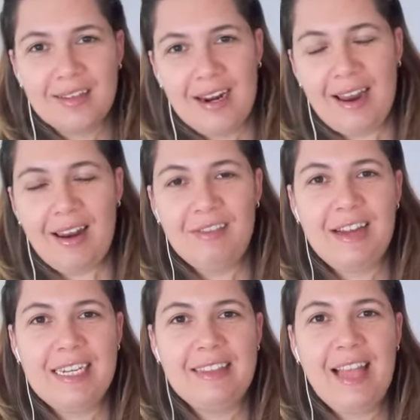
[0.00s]
naquela
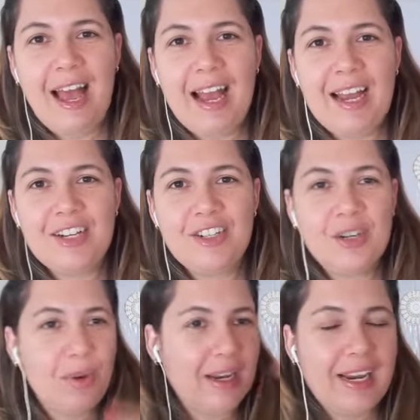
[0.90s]
validade,
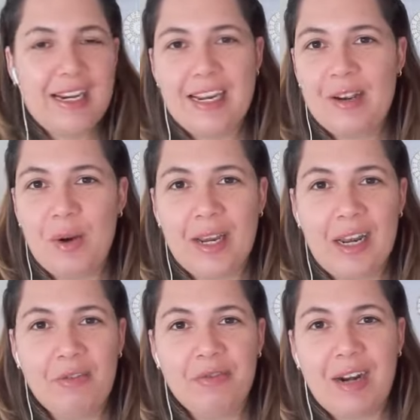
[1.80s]
com aquele com
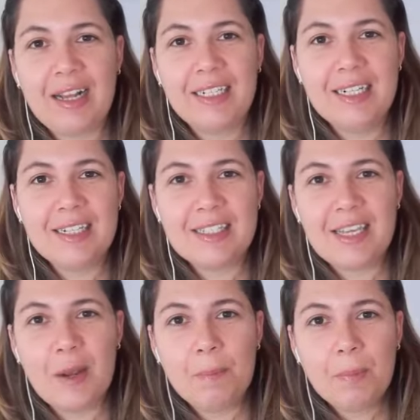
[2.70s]
aquela
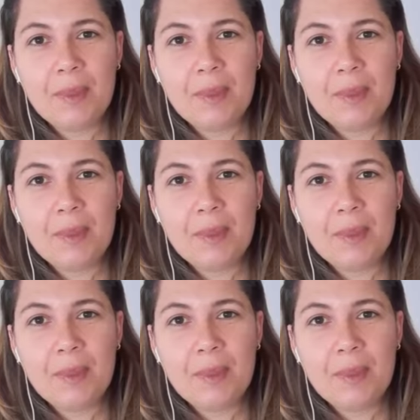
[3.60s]
fragrância